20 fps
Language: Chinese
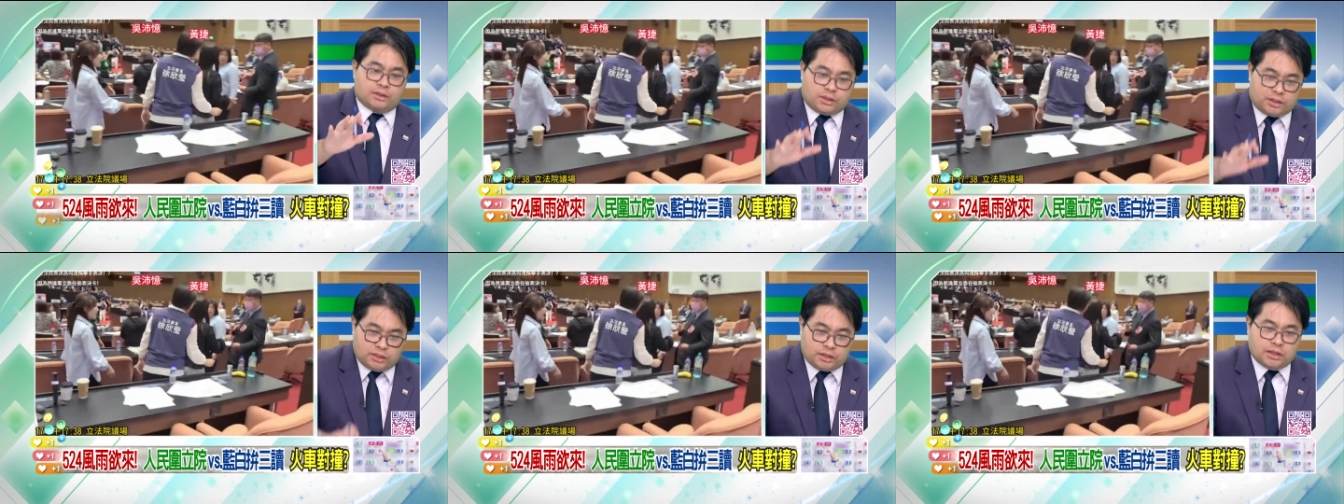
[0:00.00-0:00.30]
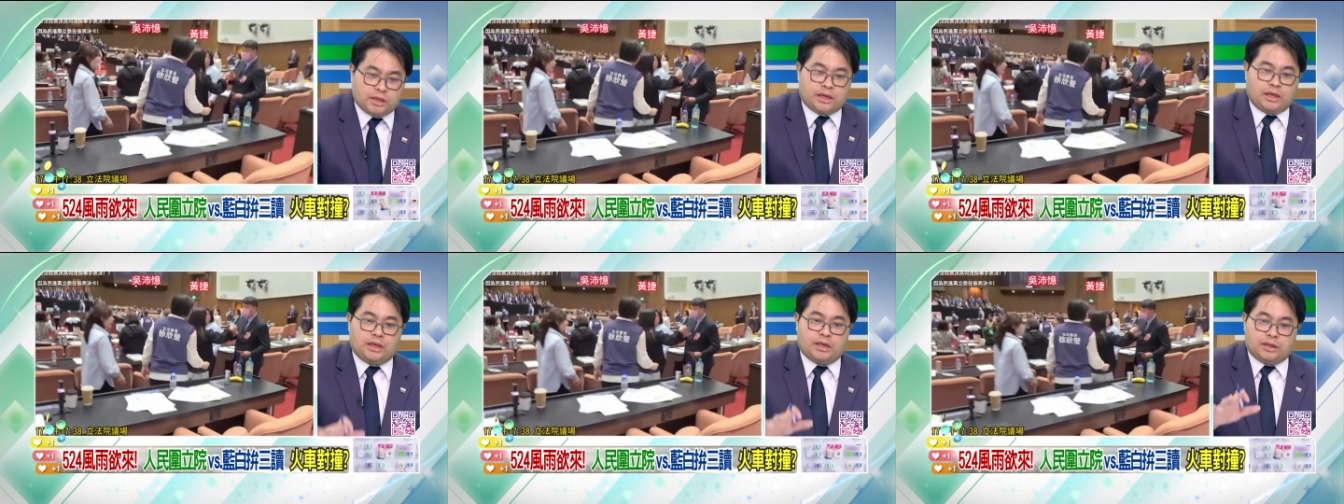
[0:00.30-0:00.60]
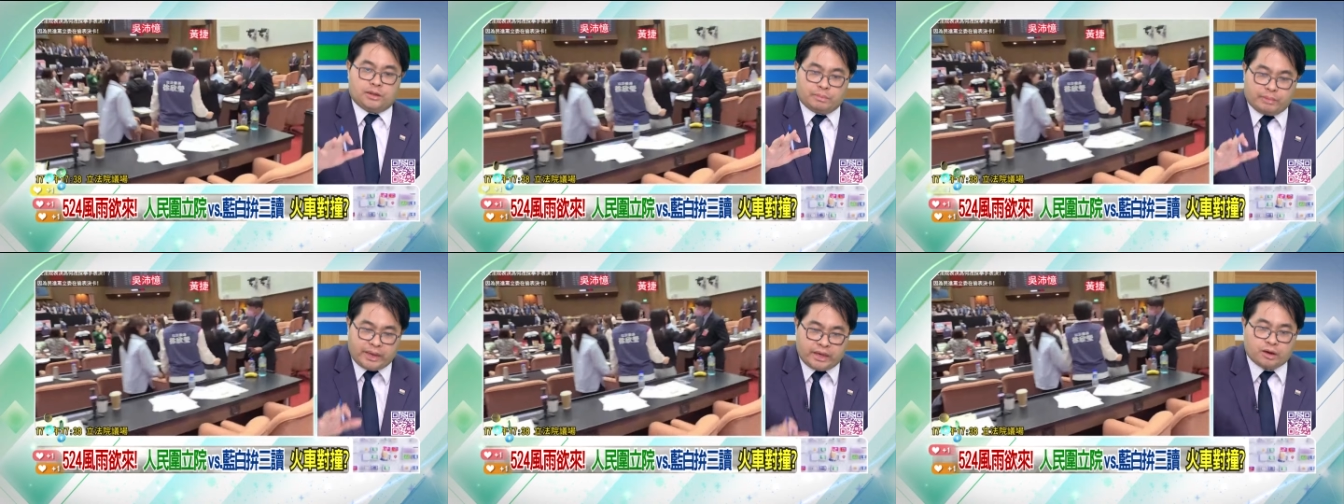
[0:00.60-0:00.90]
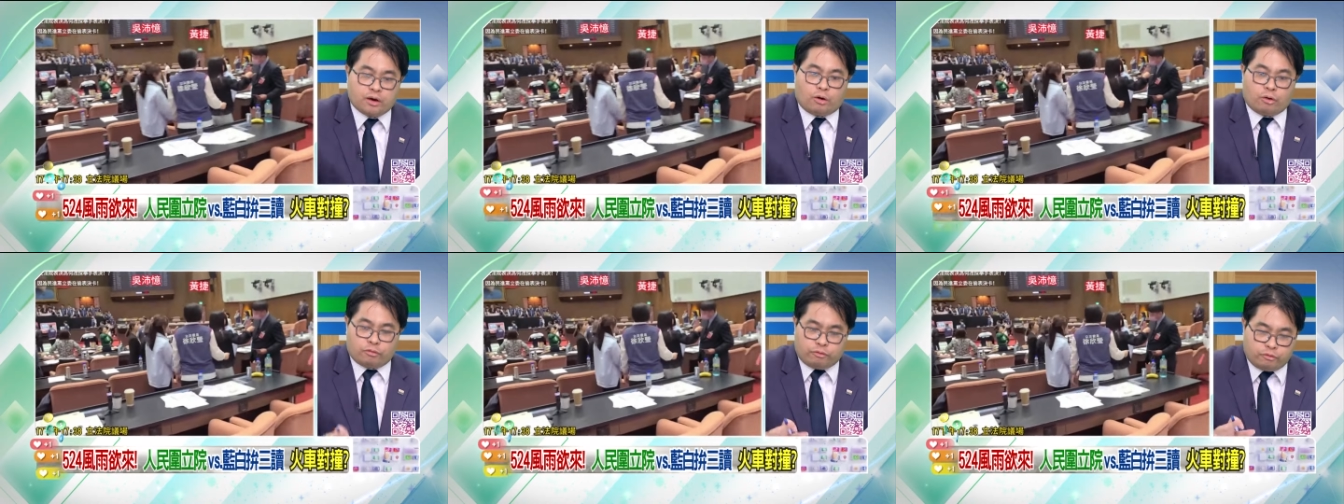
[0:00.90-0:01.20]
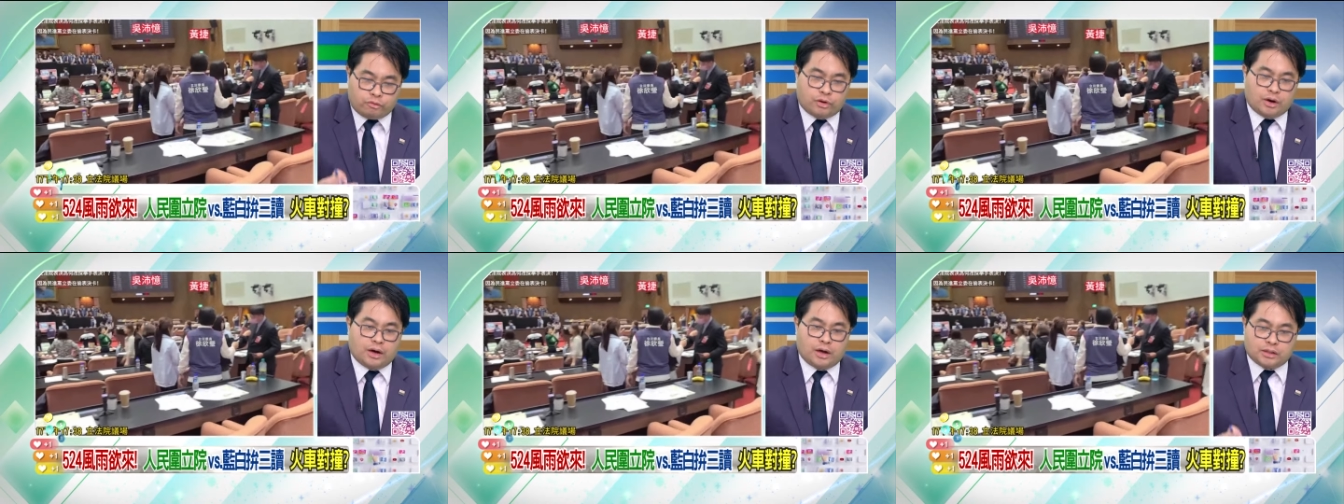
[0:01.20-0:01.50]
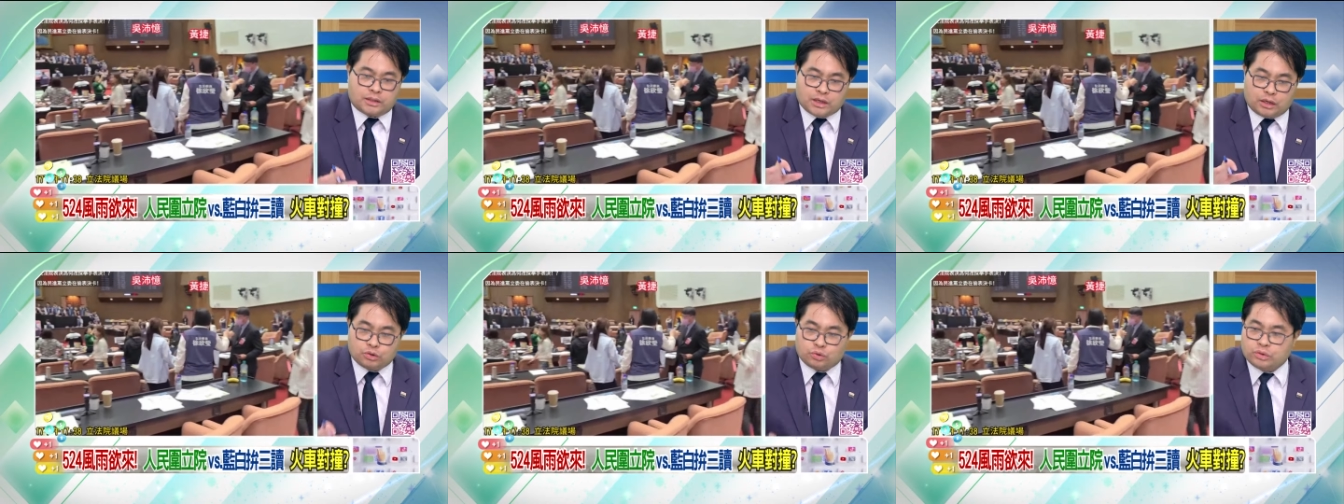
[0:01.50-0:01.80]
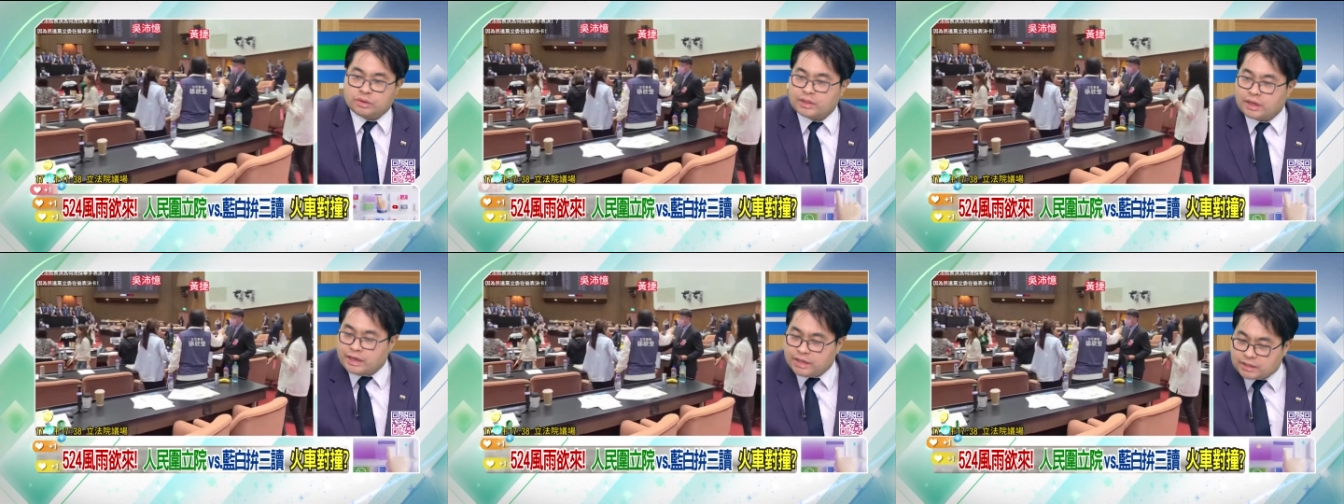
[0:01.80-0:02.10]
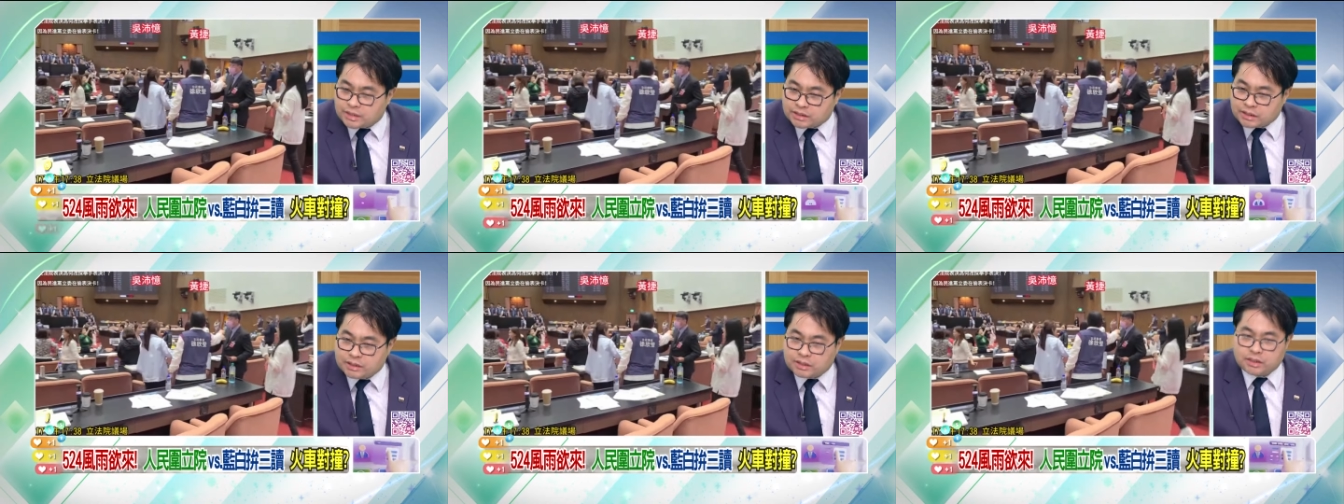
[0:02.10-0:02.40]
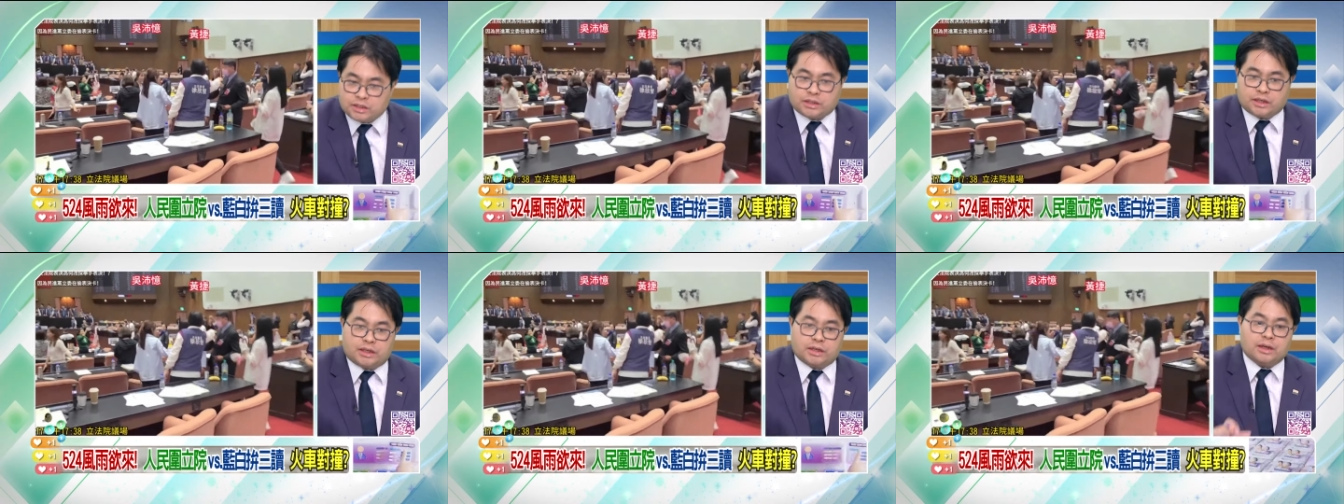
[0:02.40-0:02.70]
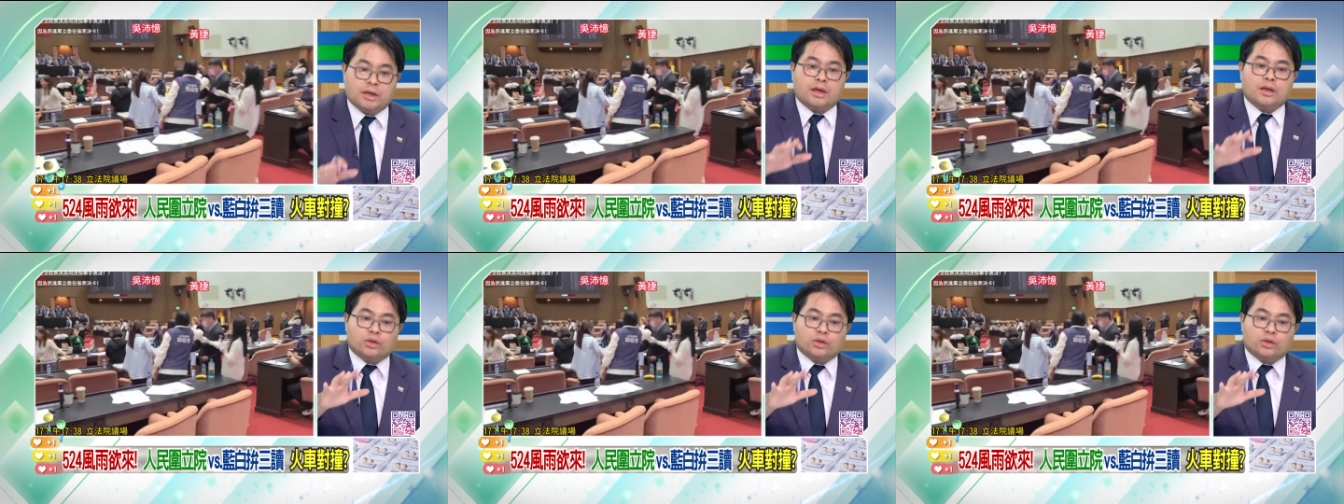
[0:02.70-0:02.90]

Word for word: 质疑没有符合程序正义这件事情，